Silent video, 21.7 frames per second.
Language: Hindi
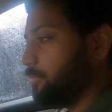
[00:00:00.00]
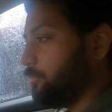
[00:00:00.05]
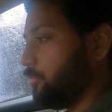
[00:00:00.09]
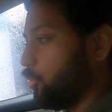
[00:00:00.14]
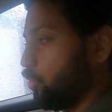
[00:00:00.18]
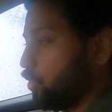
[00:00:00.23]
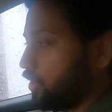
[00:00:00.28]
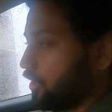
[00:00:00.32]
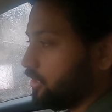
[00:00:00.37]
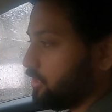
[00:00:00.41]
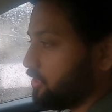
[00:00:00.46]
सम
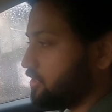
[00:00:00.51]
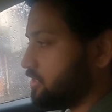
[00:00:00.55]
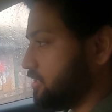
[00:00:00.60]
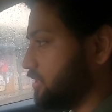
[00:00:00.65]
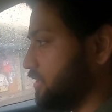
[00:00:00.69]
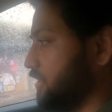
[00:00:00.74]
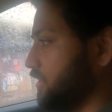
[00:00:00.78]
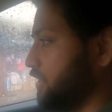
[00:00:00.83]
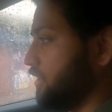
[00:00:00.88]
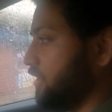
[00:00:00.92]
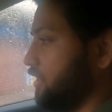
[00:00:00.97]

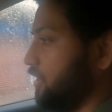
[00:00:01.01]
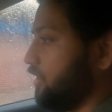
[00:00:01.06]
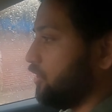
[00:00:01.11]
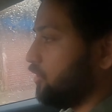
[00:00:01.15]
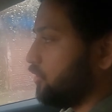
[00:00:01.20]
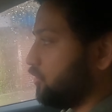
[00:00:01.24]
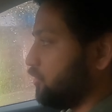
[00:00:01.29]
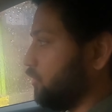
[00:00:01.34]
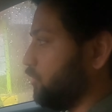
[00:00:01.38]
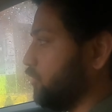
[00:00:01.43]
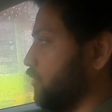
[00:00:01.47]
लोकल्स
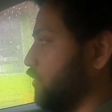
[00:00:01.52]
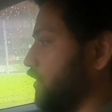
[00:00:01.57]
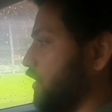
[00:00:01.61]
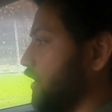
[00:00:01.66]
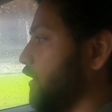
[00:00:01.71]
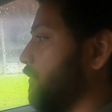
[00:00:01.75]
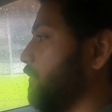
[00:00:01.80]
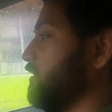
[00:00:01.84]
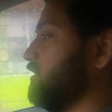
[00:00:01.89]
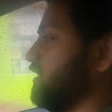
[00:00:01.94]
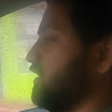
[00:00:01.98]
तो उन्होंने
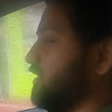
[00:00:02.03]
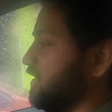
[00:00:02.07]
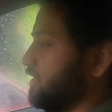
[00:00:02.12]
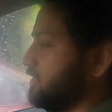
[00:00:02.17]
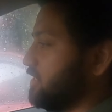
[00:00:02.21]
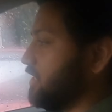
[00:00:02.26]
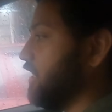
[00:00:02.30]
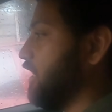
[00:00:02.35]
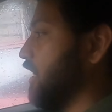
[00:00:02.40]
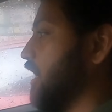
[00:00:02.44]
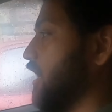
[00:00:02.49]
हमें
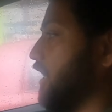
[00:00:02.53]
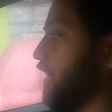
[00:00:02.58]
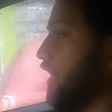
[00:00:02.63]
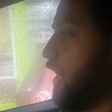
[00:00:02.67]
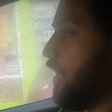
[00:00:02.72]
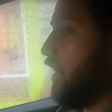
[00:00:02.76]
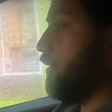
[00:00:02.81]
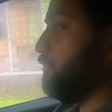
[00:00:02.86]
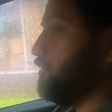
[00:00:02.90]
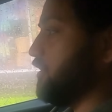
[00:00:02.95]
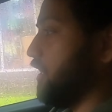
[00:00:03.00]
सजेस्ट किया कि
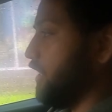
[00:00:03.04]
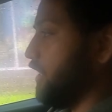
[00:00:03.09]
यार अब